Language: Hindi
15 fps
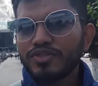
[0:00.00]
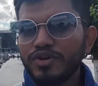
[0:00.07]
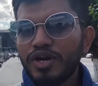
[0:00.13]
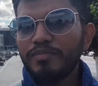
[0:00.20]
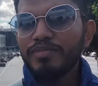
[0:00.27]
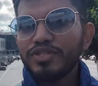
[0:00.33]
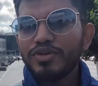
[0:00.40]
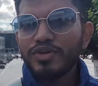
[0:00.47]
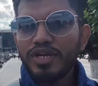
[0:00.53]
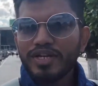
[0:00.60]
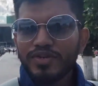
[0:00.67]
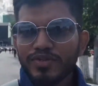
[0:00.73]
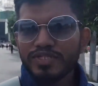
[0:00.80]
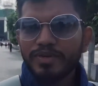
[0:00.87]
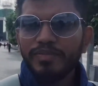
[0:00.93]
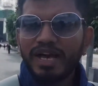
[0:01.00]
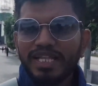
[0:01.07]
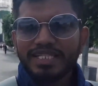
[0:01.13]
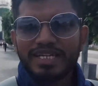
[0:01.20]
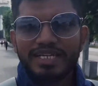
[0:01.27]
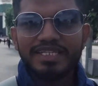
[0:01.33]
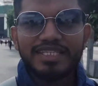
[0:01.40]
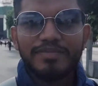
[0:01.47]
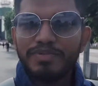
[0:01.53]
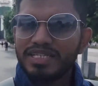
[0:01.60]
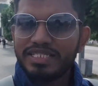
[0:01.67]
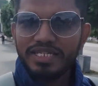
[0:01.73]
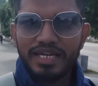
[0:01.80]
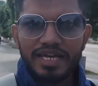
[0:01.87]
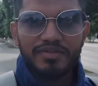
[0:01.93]
तो हमने दो लड़कियों से बात करी थी
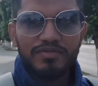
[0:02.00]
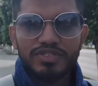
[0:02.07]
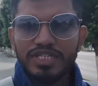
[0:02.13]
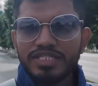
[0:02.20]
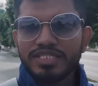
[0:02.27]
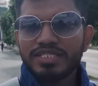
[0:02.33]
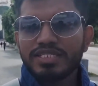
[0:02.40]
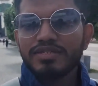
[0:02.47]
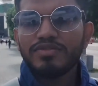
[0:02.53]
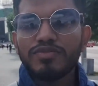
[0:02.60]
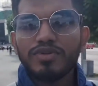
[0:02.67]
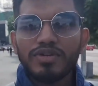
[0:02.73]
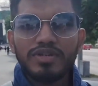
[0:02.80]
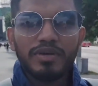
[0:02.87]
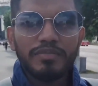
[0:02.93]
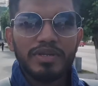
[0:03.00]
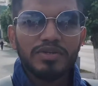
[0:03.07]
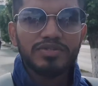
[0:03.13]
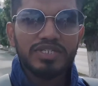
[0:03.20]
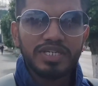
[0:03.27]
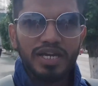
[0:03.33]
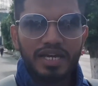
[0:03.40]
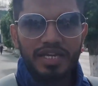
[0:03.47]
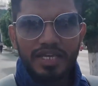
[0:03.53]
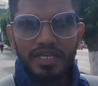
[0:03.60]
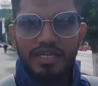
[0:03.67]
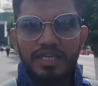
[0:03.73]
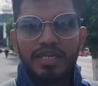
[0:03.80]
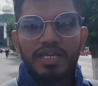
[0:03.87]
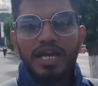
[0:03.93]
पीछे हैं वो जस्ट उन्होंने हमने उनसे कहा कि
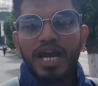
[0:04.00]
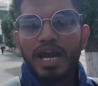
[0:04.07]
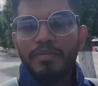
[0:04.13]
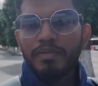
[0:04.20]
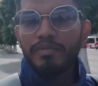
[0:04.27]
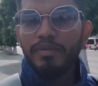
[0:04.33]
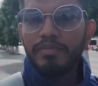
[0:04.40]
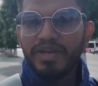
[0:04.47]
आप हमें